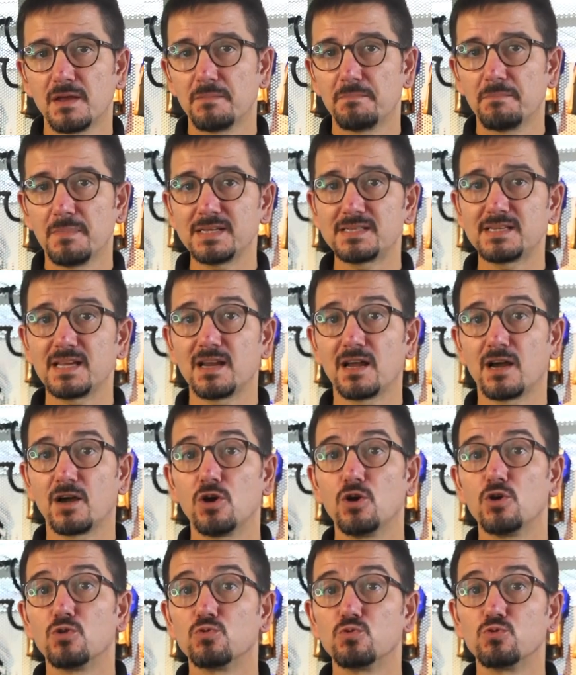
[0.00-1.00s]
Mesela
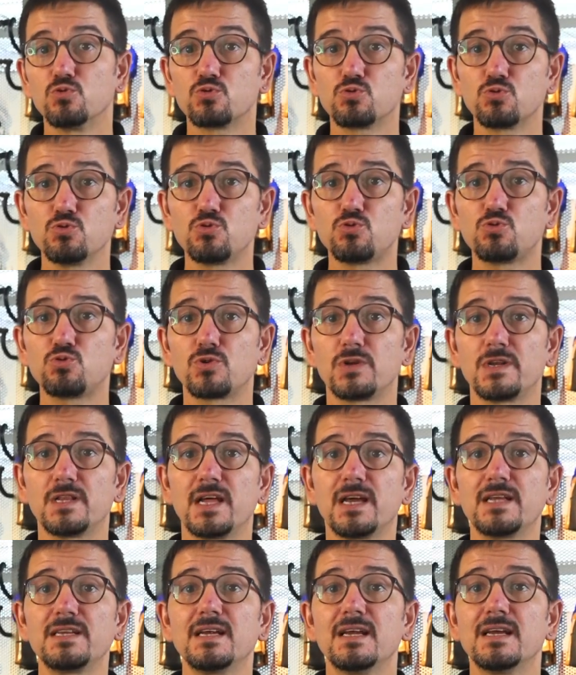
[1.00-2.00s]
uzun
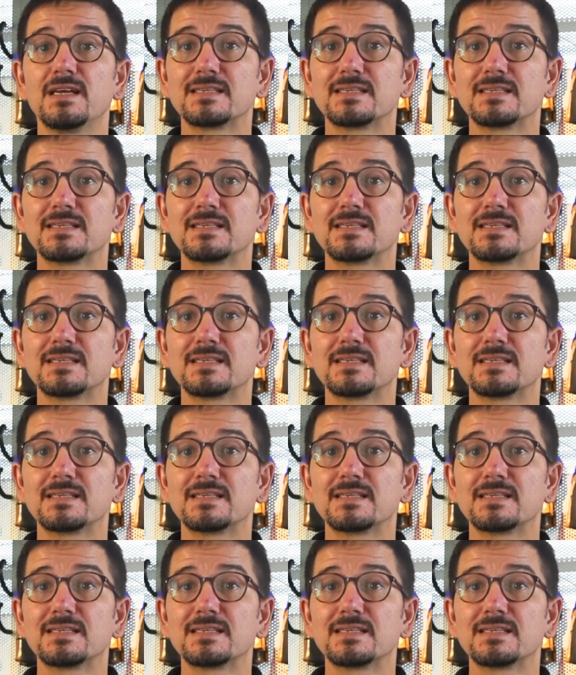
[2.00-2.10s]
süreler